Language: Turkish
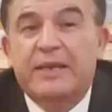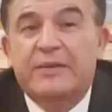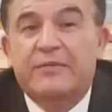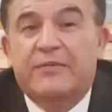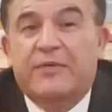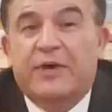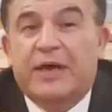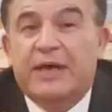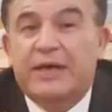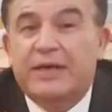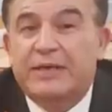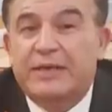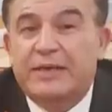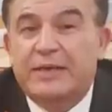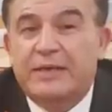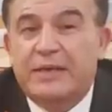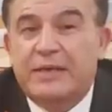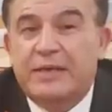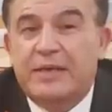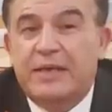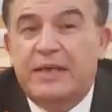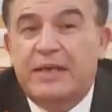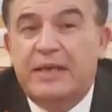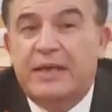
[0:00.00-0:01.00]
farkında
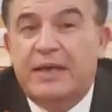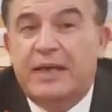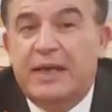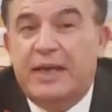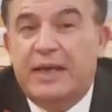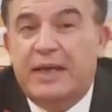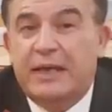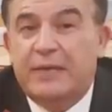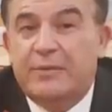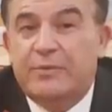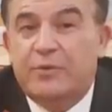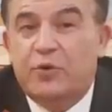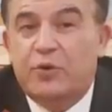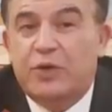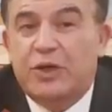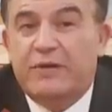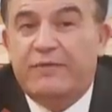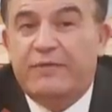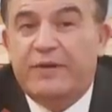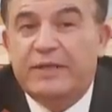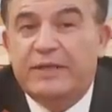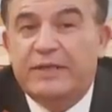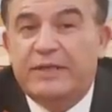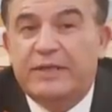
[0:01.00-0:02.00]
da değil eğer bu
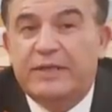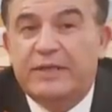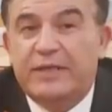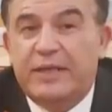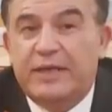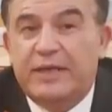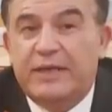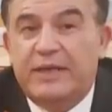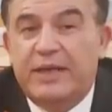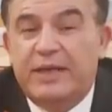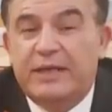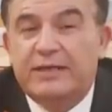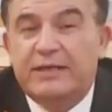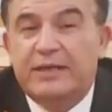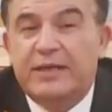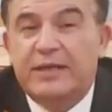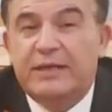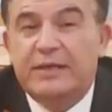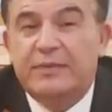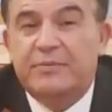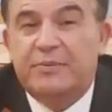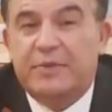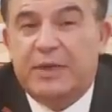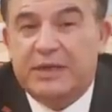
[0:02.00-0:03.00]
kafasızlıkla
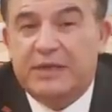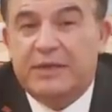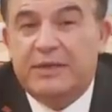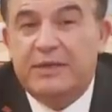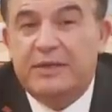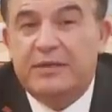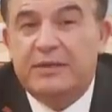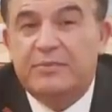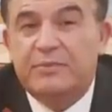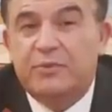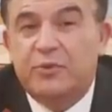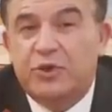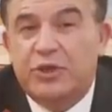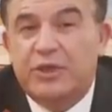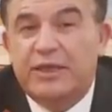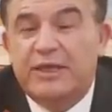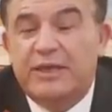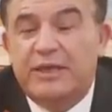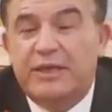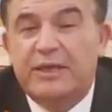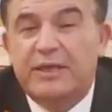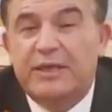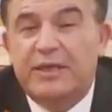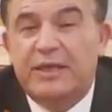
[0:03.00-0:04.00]
giderse batı bu
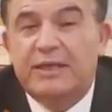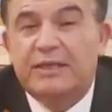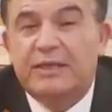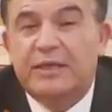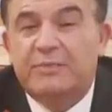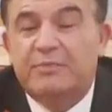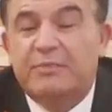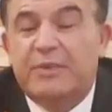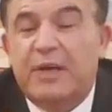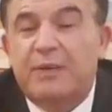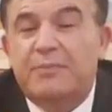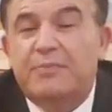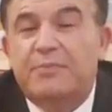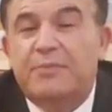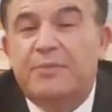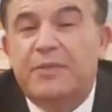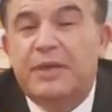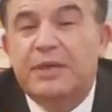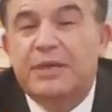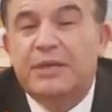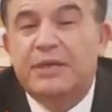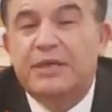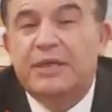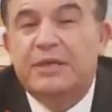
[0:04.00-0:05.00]
şekilde giderse
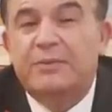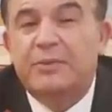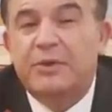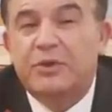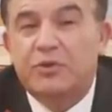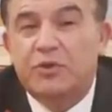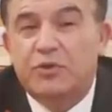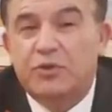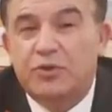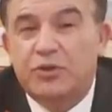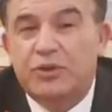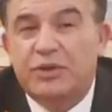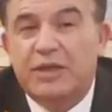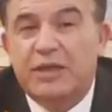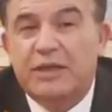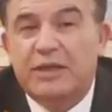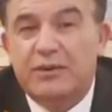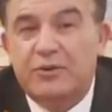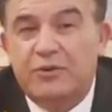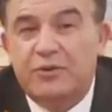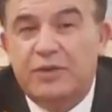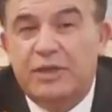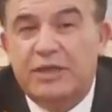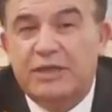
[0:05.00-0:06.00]
bambaşka bir
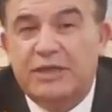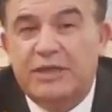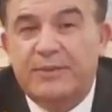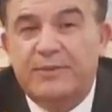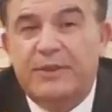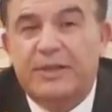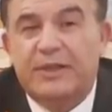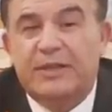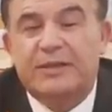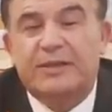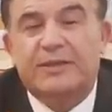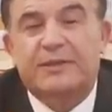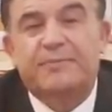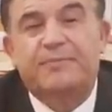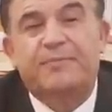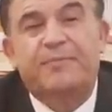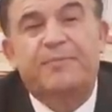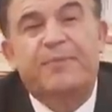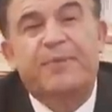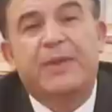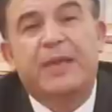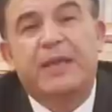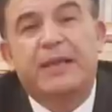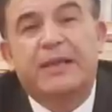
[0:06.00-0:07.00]
sonuçlarla yüzleşebiliriz.
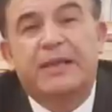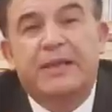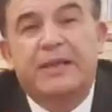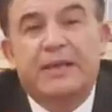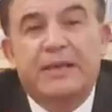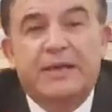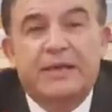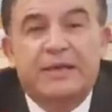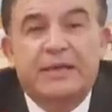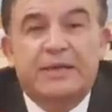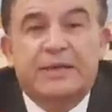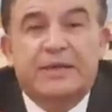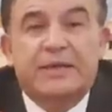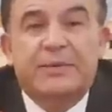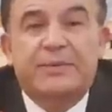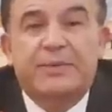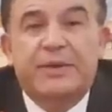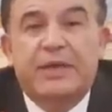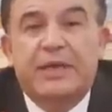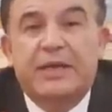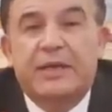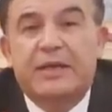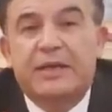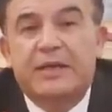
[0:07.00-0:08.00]

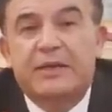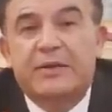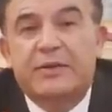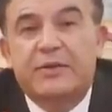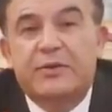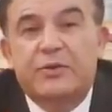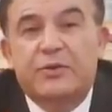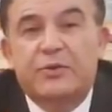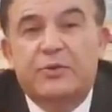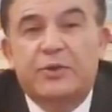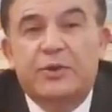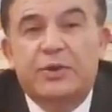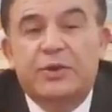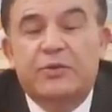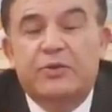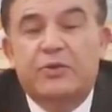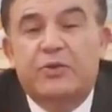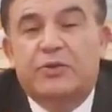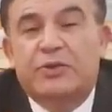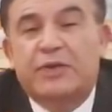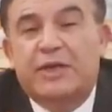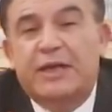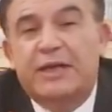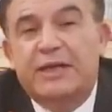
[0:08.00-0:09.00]
Şimdi
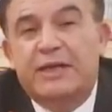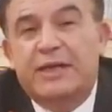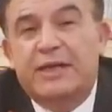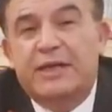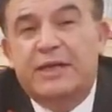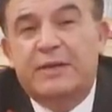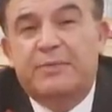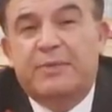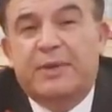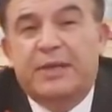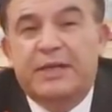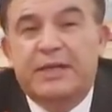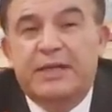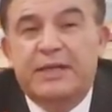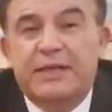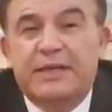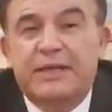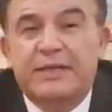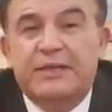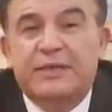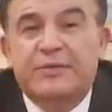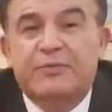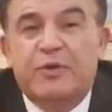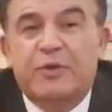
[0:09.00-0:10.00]
Ukrayna'yı batıya
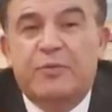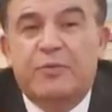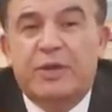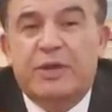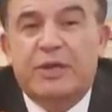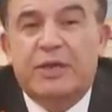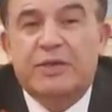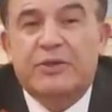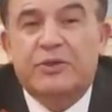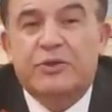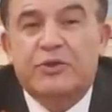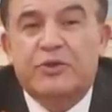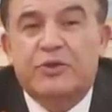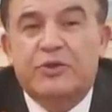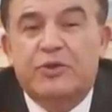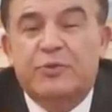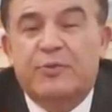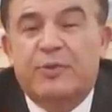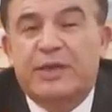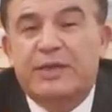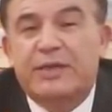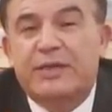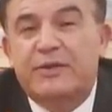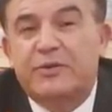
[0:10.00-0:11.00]
teslim olmakla
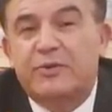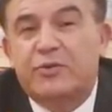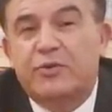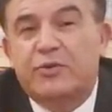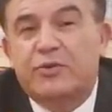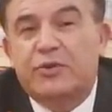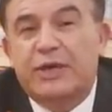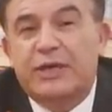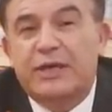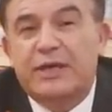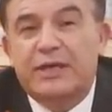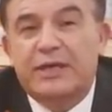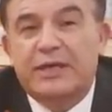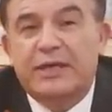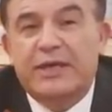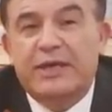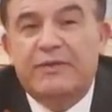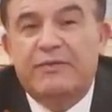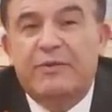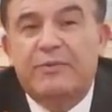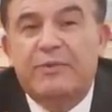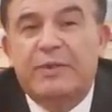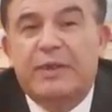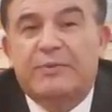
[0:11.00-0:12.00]
suçluyor. Batının Ukrayna'da
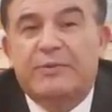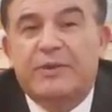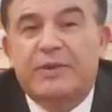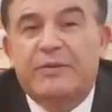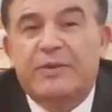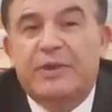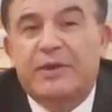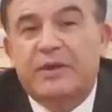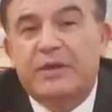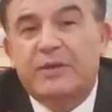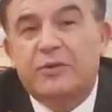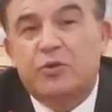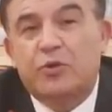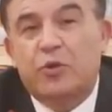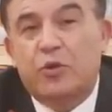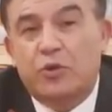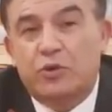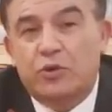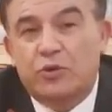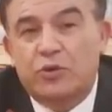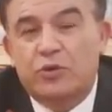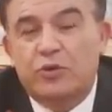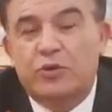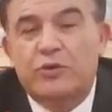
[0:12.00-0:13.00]
devrim yaptırmakla
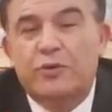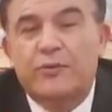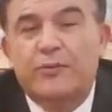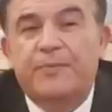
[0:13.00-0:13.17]
doğrudur.